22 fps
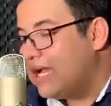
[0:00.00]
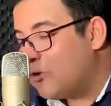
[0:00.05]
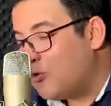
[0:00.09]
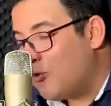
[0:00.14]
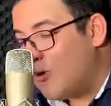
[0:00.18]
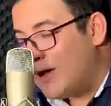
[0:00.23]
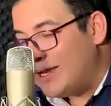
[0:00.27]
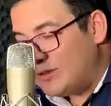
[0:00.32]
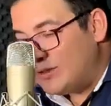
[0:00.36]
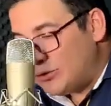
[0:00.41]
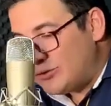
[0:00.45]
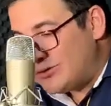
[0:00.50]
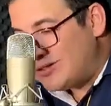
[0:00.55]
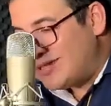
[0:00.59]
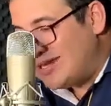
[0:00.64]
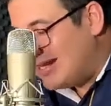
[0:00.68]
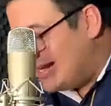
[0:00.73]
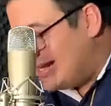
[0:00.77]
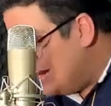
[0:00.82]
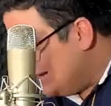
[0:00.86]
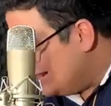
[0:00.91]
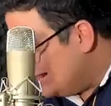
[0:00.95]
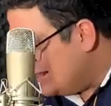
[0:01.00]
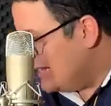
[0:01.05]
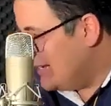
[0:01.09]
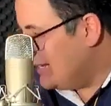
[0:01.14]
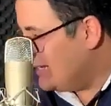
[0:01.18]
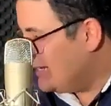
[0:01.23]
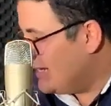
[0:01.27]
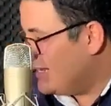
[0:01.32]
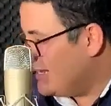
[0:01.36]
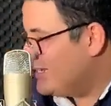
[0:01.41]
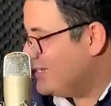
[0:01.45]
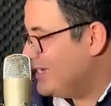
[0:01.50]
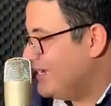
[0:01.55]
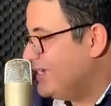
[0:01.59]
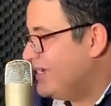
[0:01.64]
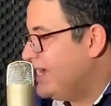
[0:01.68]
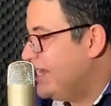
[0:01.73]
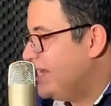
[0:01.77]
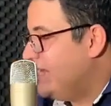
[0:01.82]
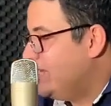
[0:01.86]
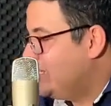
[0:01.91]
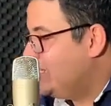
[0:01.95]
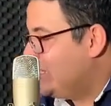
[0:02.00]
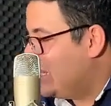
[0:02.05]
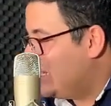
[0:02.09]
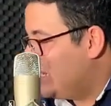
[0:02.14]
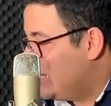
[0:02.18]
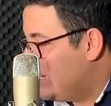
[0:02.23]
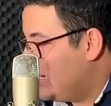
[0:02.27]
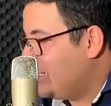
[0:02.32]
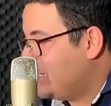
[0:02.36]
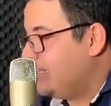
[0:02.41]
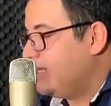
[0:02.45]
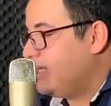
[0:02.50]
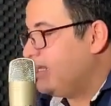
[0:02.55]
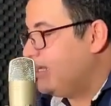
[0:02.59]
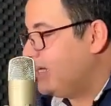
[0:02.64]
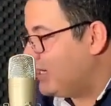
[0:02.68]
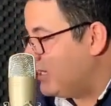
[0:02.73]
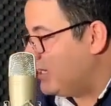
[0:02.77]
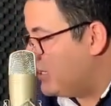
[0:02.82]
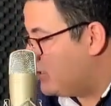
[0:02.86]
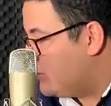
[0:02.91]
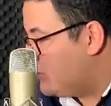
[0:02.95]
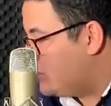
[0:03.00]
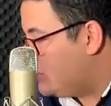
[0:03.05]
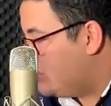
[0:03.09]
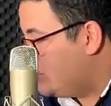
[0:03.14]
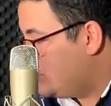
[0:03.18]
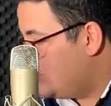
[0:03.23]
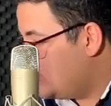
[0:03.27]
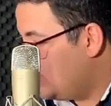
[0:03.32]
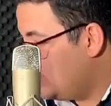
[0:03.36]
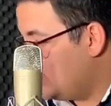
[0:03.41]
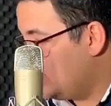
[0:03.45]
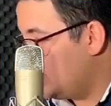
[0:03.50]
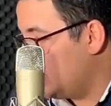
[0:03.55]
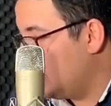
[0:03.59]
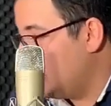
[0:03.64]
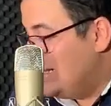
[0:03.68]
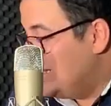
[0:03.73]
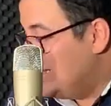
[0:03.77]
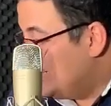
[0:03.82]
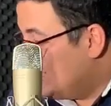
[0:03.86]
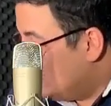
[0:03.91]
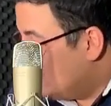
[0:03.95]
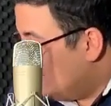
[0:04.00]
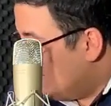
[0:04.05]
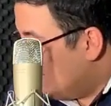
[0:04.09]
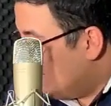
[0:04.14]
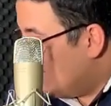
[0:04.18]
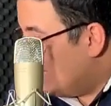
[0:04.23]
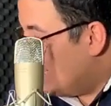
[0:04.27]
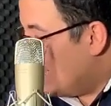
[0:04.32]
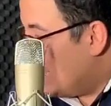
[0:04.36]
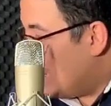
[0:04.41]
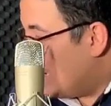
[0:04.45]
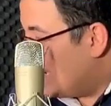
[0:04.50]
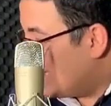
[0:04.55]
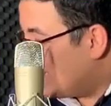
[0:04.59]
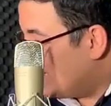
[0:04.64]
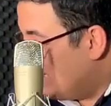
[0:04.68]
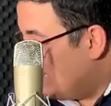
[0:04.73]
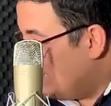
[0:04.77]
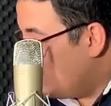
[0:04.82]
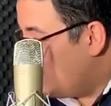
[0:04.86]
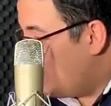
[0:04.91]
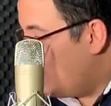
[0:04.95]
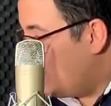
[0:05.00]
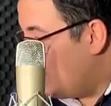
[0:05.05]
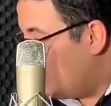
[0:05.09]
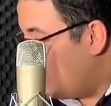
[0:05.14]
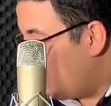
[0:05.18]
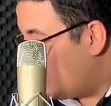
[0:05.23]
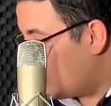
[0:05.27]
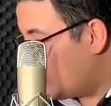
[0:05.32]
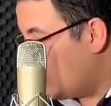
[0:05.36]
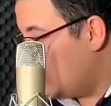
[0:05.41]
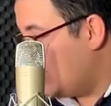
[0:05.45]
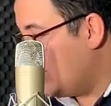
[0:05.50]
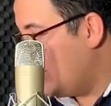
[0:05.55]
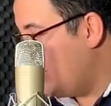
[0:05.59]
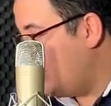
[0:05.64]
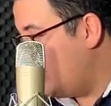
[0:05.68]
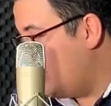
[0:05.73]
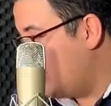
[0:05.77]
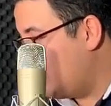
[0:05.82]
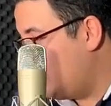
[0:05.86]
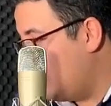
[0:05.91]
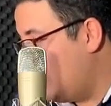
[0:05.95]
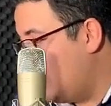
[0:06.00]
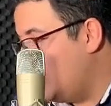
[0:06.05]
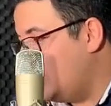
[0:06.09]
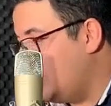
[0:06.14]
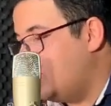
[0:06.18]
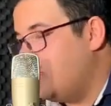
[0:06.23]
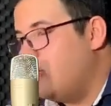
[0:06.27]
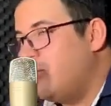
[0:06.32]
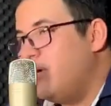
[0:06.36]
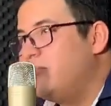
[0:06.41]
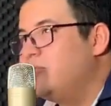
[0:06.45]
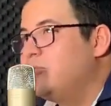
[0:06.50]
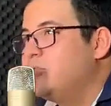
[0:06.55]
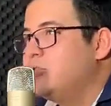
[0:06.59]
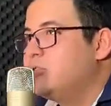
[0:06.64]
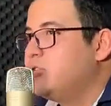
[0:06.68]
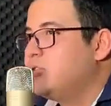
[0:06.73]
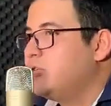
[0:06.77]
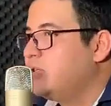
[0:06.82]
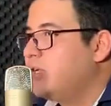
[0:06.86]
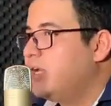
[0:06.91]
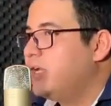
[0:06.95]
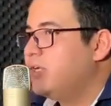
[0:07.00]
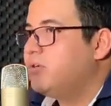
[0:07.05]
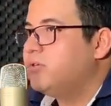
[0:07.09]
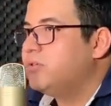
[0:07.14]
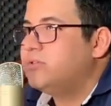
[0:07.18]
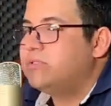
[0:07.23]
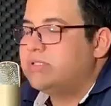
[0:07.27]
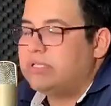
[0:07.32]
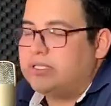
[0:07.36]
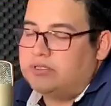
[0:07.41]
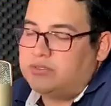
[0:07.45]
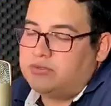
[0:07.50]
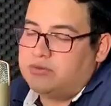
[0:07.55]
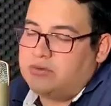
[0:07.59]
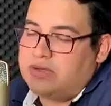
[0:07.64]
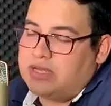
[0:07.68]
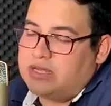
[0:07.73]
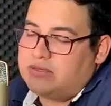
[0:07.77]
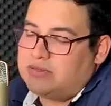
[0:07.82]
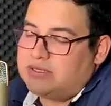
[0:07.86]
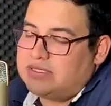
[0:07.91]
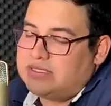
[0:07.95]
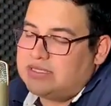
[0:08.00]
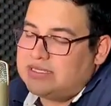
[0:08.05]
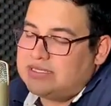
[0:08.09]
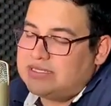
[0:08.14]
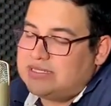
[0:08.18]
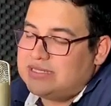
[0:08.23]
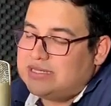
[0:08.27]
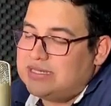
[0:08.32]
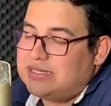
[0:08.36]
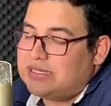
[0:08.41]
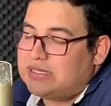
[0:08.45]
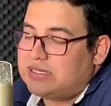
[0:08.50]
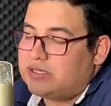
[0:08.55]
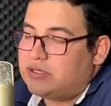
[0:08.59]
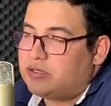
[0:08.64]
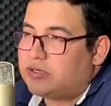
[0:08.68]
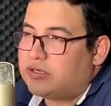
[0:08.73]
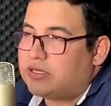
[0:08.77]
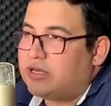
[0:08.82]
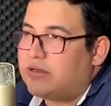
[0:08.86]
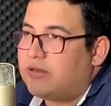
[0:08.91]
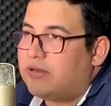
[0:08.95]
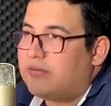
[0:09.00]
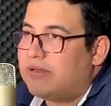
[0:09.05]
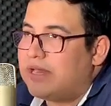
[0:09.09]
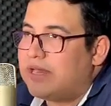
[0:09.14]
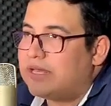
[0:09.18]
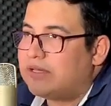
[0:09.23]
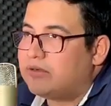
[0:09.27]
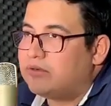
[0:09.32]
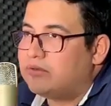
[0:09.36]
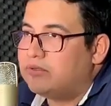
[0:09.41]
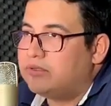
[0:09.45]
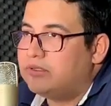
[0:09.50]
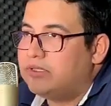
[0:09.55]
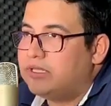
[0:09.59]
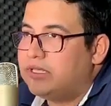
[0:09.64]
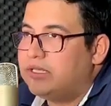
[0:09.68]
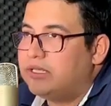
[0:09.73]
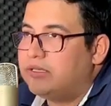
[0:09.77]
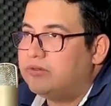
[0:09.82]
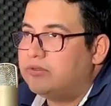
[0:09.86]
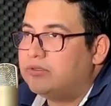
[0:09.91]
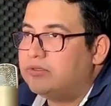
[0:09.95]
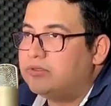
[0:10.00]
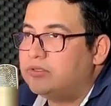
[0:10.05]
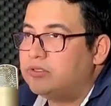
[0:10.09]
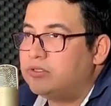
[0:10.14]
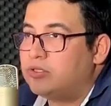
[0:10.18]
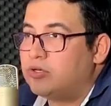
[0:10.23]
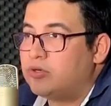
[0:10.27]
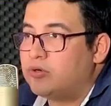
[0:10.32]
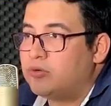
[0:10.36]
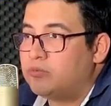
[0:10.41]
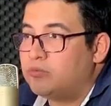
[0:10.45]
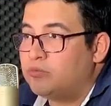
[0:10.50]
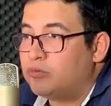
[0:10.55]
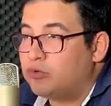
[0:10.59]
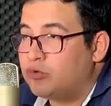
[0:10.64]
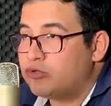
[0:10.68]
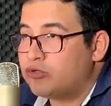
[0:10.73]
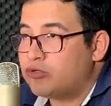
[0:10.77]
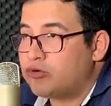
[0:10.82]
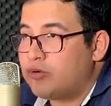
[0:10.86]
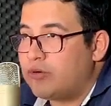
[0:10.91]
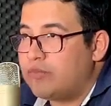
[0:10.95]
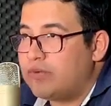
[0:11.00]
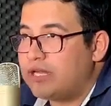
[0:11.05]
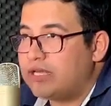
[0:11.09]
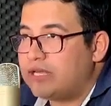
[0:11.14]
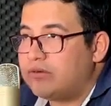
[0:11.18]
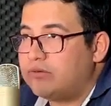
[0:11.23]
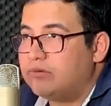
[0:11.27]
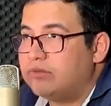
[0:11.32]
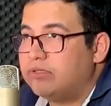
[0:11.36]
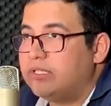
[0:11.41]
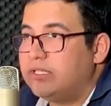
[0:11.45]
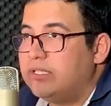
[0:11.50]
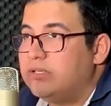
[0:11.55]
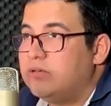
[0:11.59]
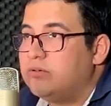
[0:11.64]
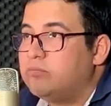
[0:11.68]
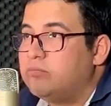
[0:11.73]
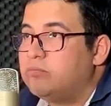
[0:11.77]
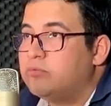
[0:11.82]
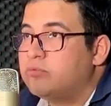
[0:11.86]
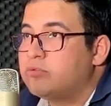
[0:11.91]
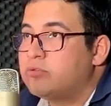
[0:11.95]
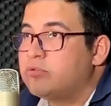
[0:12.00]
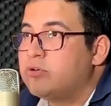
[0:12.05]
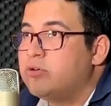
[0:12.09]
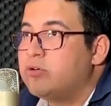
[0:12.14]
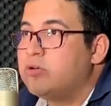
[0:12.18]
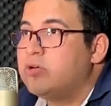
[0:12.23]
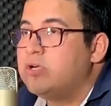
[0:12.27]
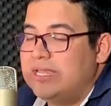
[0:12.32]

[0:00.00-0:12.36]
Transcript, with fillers: Cuando se detectan señales de alerta de riesgo suicida, se activa el abordaje verbal o emocional consensuado. Es decir, yo quiero hablar contigo, yo busco hablar contigo, busco